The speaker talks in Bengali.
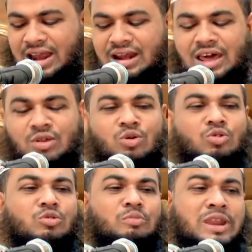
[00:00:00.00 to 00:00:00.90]
আল্লাহর
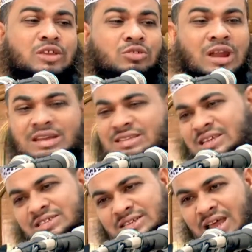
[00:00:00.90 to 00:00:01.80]
হুকুম মেনে চলার
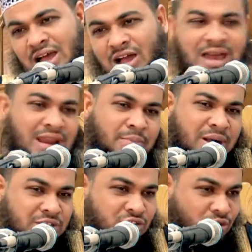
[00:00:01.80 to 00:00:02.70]
চেষ্টা আল্লাহ
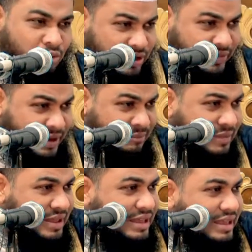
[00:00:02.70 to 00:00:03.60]
পাক যেন করে দেন
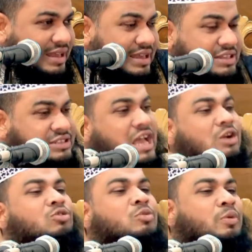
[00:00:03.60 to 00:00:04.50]
যে
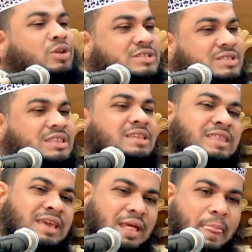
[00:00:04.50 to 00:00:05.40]
কোনো
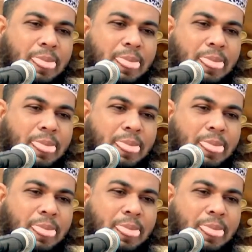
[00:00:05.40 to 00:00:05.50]
পরিস্থিতিতে